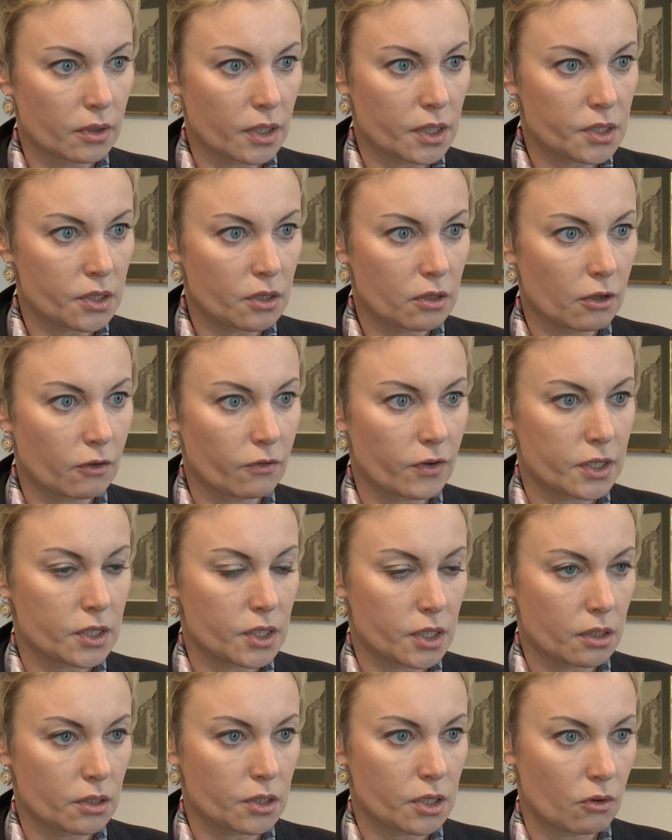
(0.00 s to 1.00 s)
y, rezygnować
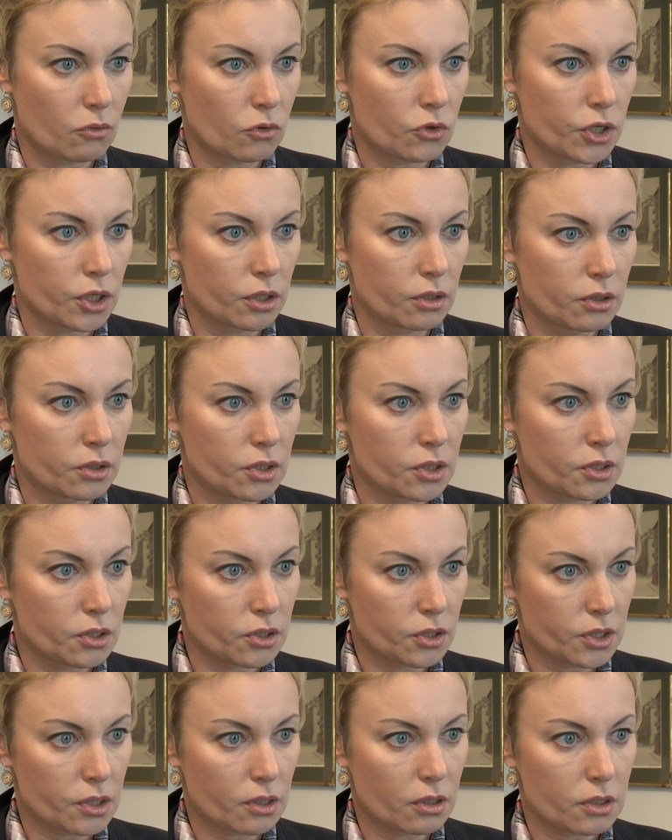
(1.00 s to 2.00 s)
z tych założeń,
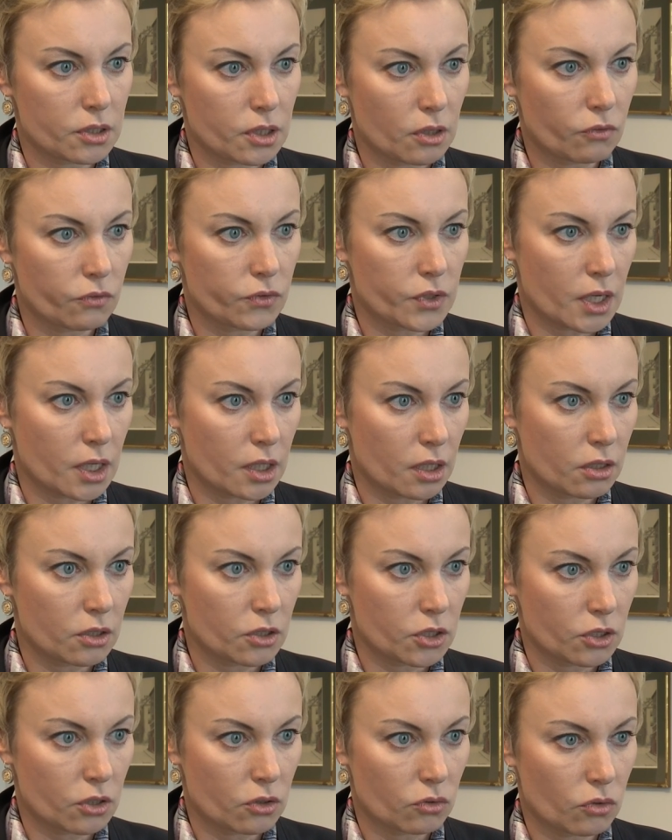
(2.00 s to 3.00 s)
z tych celów
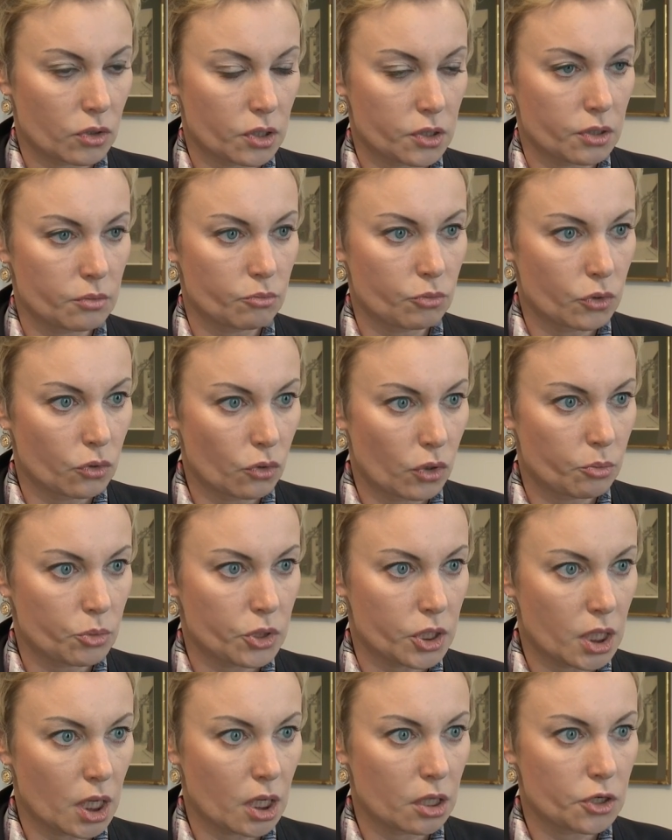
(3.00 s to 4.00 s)
strategicznych, które, które
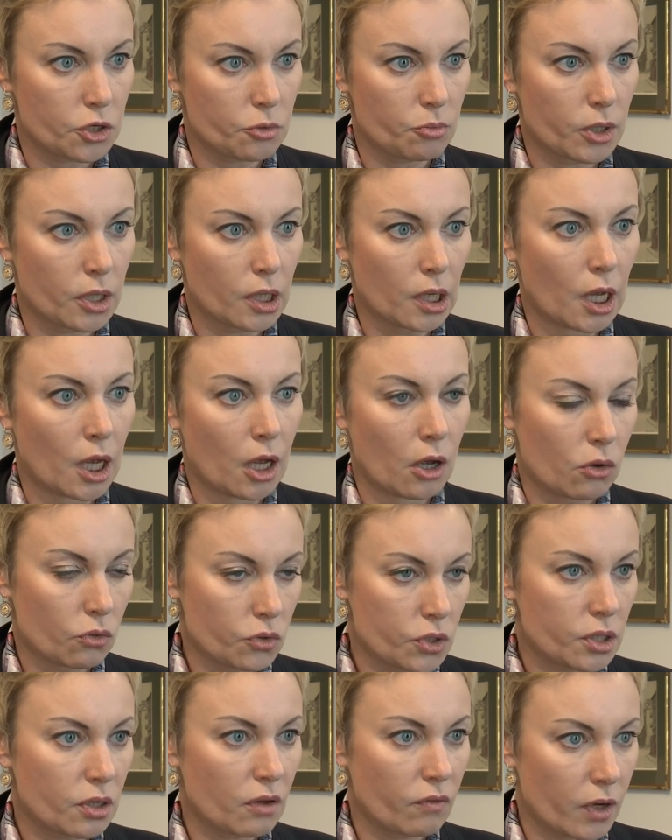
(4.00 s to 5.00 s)
przyjęliśmy,
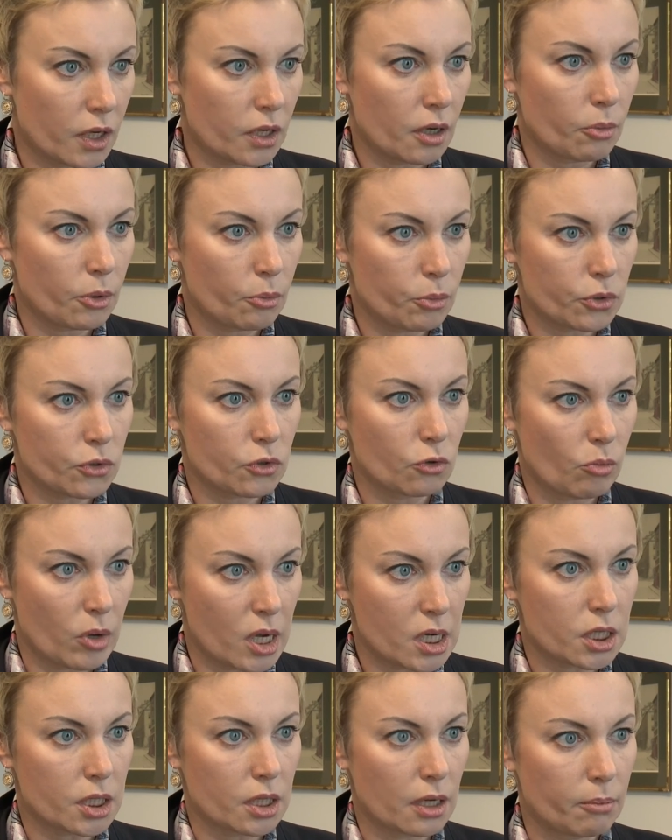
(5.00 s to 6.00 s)
uzyskiwania po prostu
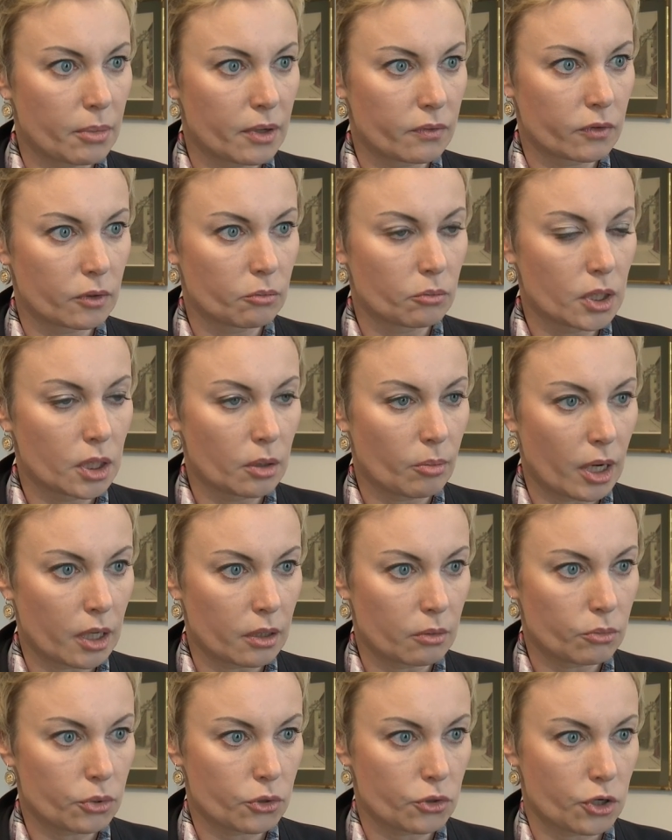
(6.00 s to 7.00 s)
marsz na pewnym
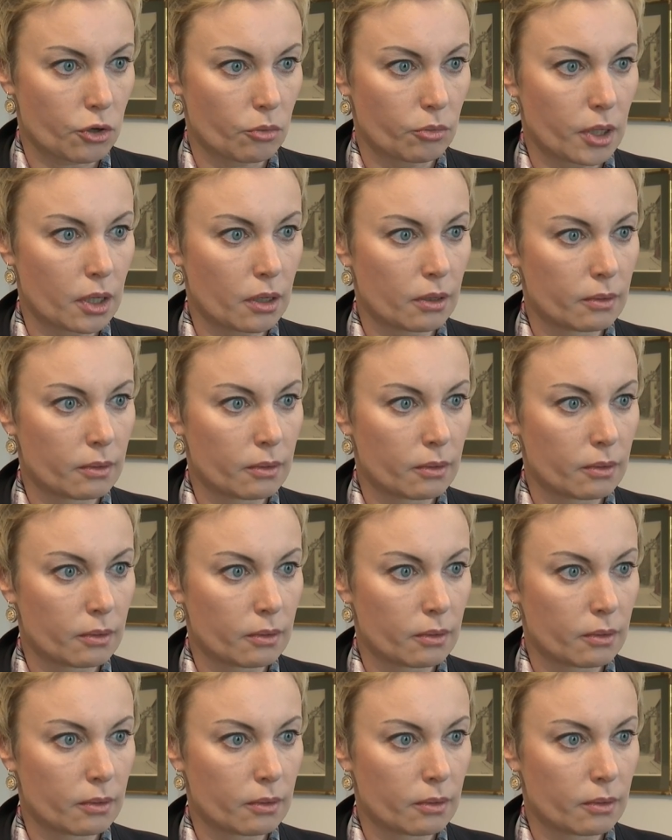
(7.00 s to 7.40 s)
minimalnym poziomie.